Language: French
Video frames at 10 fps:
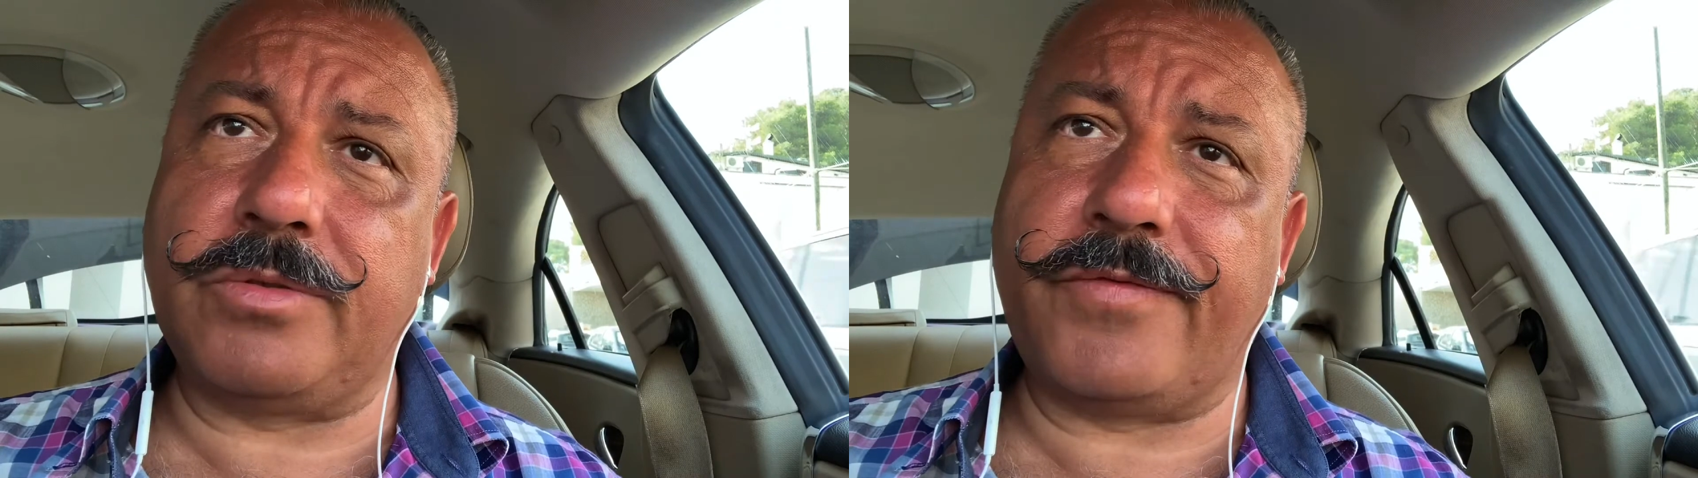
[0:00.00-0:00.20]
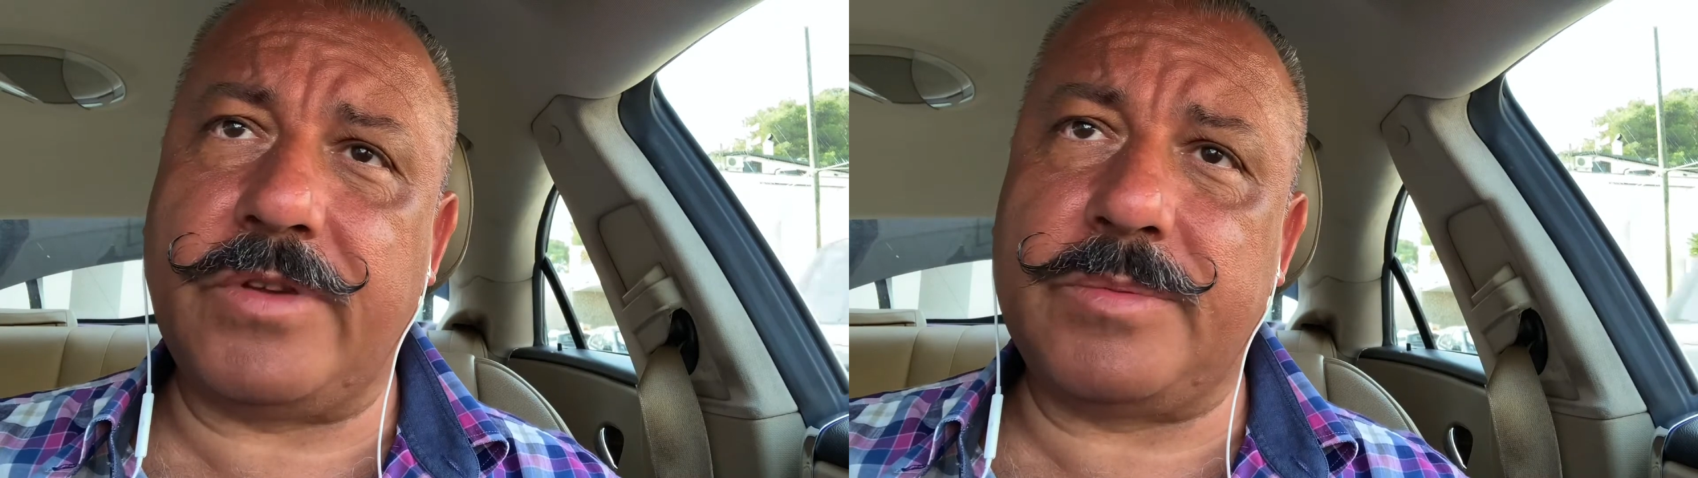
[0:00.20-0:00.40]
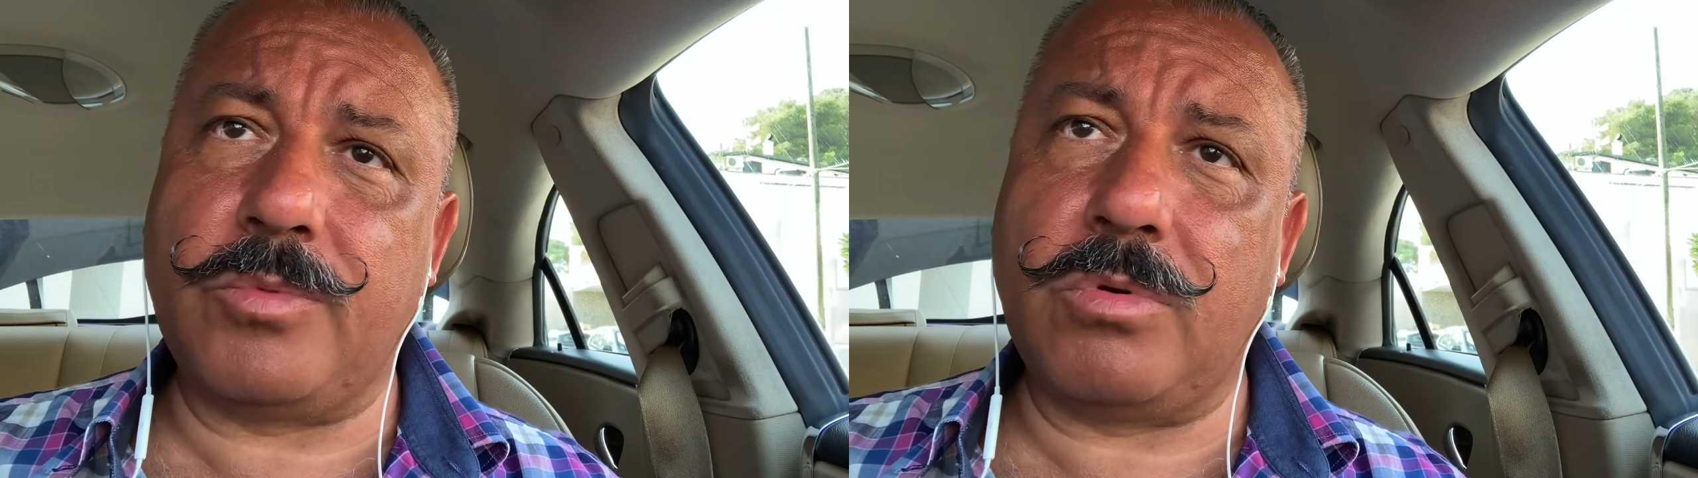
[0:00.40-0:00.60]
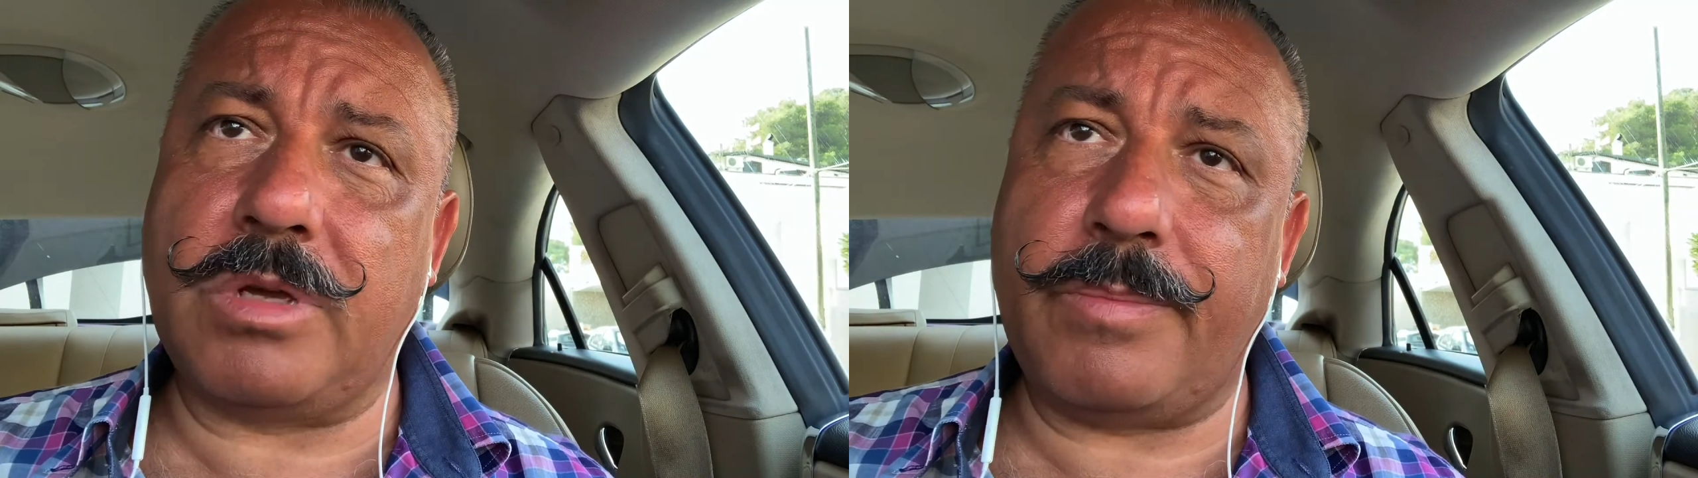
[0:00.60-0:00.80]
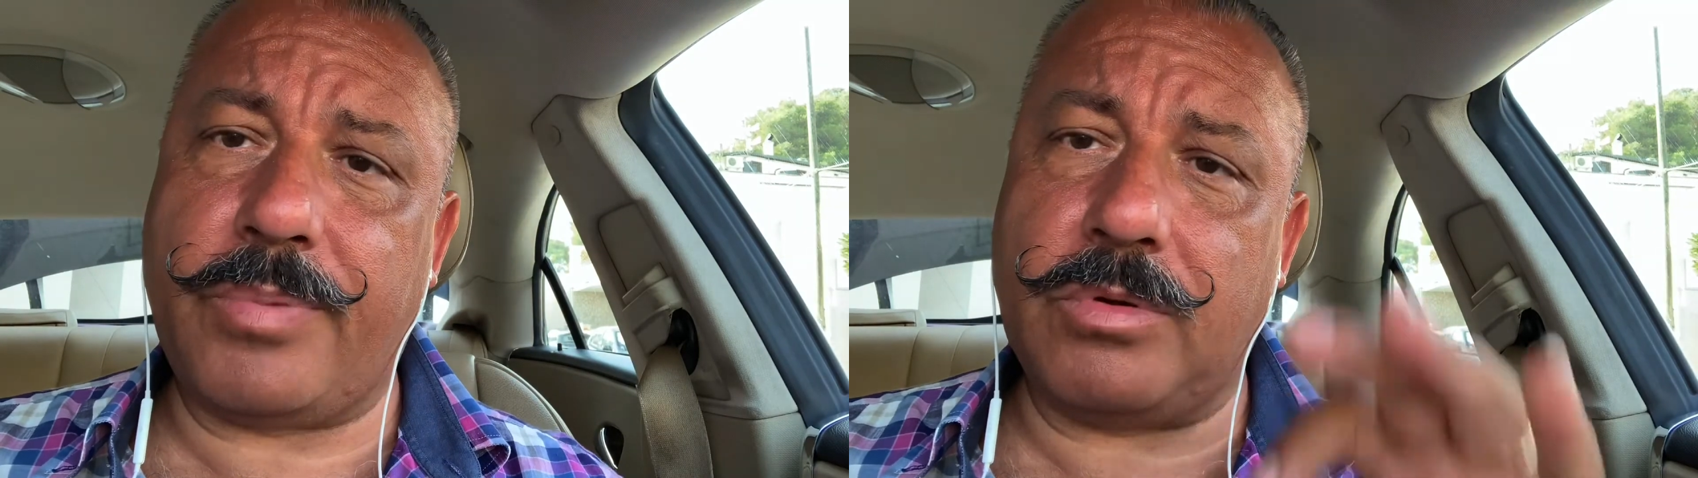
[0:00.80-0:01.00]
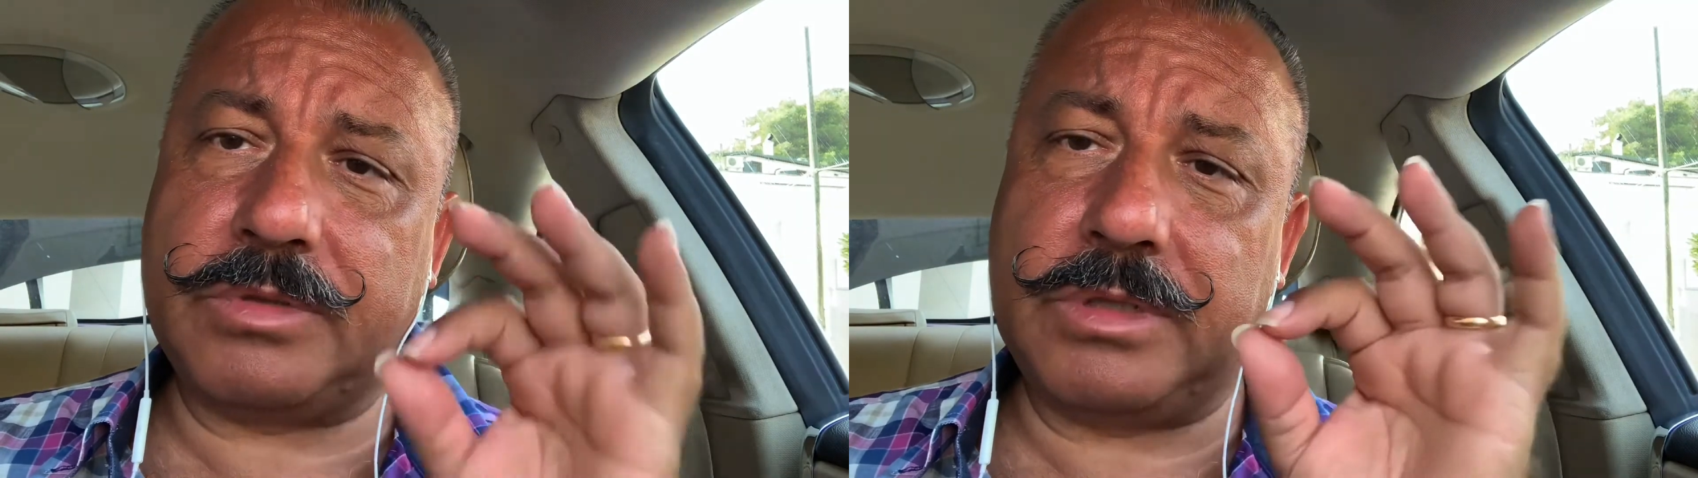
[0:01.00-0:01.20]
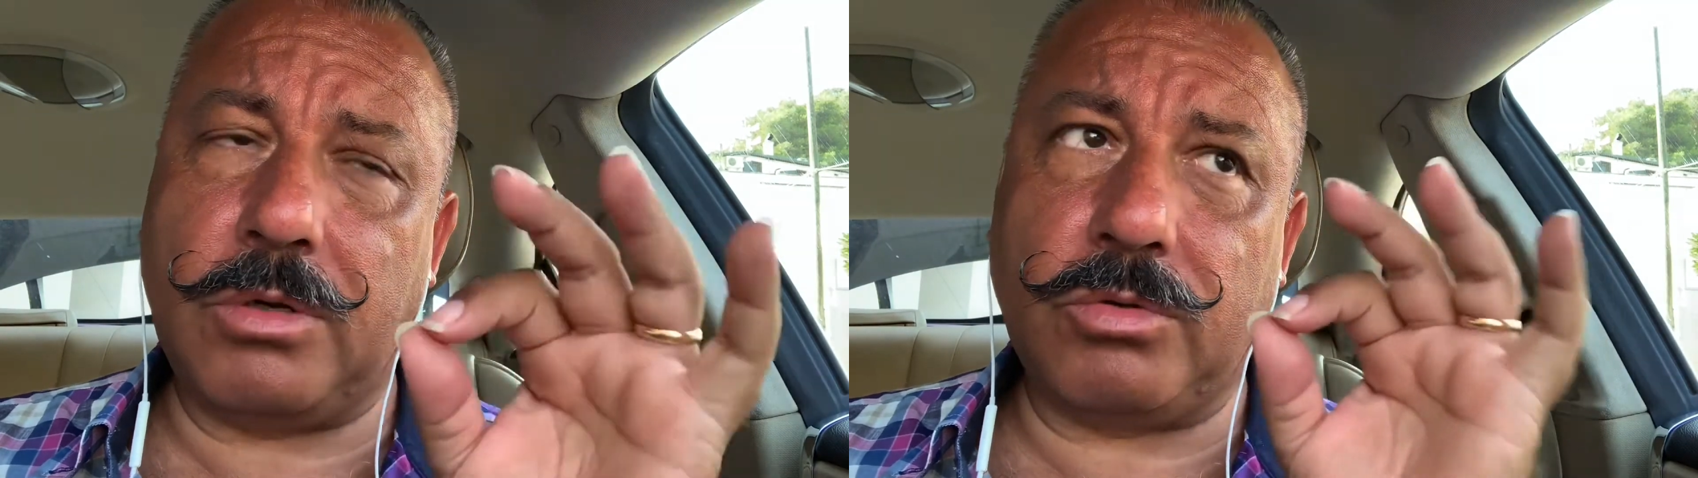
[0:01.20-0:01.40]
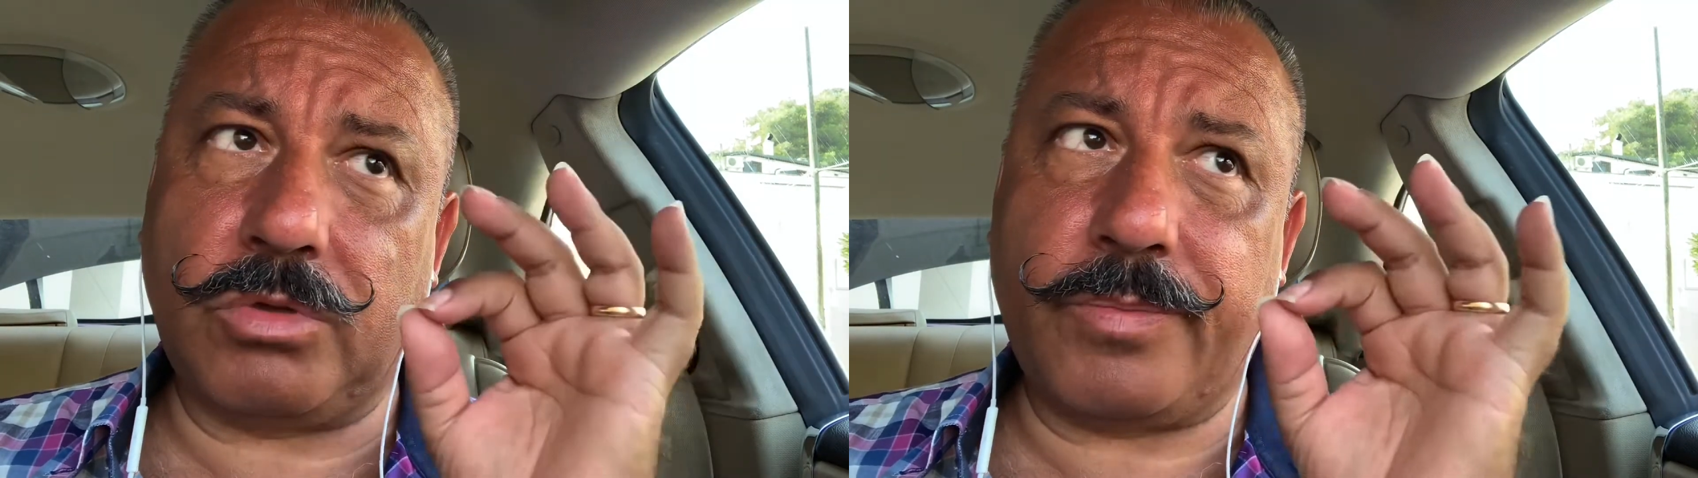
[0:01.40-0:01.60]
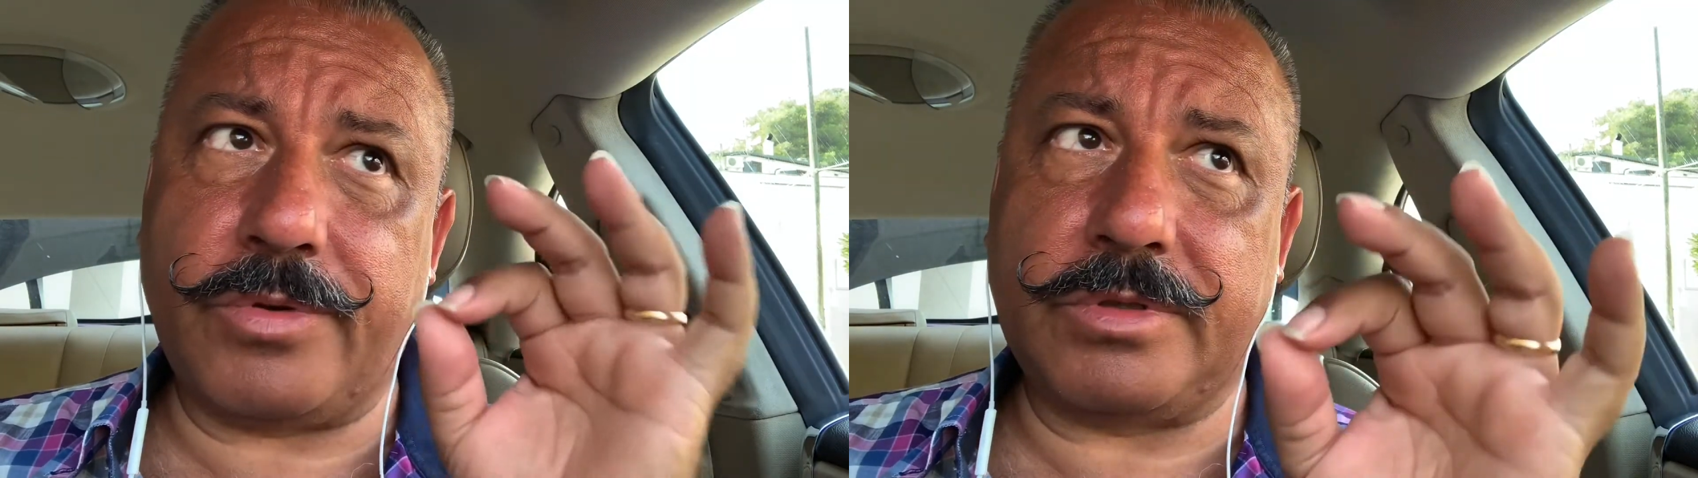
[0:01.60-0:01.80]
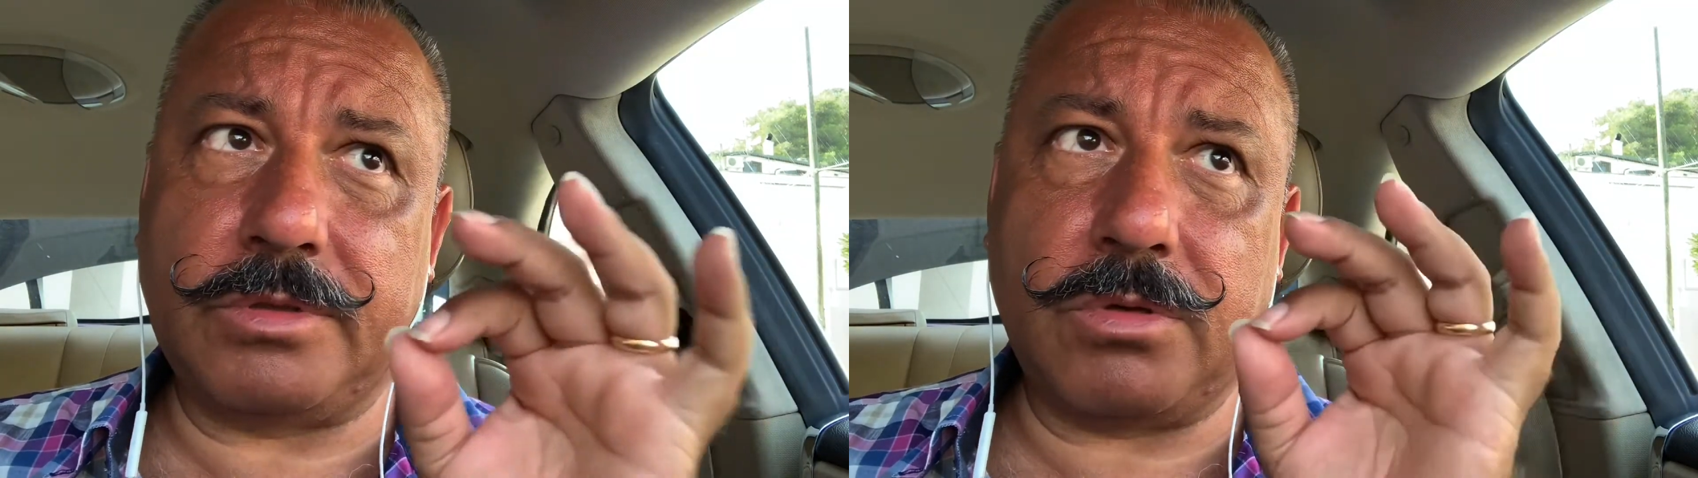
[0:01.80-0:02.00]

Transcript: Facebook, Hypnosie, votre Hypnosie,